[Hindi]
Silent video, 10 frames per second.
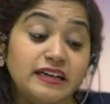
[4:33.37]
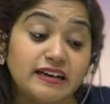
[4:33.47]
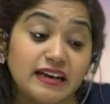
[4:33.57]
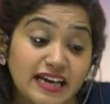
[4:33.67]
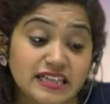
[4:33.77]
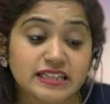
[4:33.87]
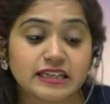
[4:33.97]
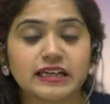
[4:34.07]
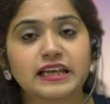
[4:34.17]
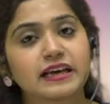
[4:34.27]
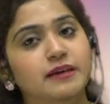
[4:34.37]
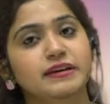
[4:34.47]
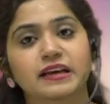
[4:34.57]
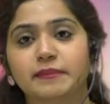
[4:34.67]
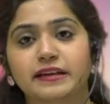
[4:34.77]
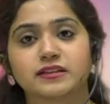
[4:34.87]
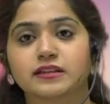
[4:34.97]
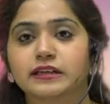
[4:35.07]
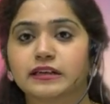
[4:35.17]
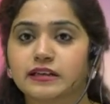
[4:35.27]
रियलाइज कर लिया कि भैया मेहनत
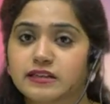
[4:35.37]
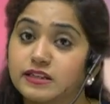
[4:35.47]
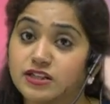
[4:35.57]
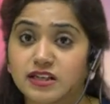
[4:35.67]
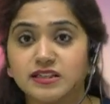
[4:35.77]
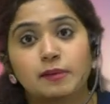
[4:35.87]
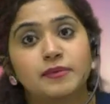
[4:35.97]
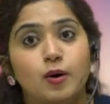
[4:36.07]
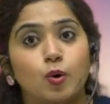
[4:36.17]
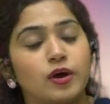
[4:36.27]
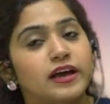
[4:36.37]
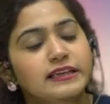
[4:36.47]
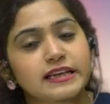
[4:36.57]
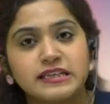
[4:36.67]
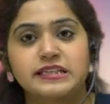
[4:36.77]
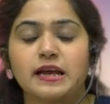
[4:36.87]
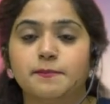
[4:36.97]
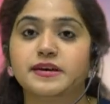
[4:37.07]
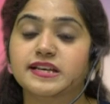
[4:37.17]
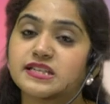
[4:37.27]
करनी है सच का सामना हो गया नेक्स्ट
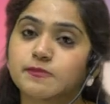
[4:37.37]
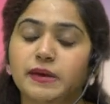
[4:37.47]
स्टेप इज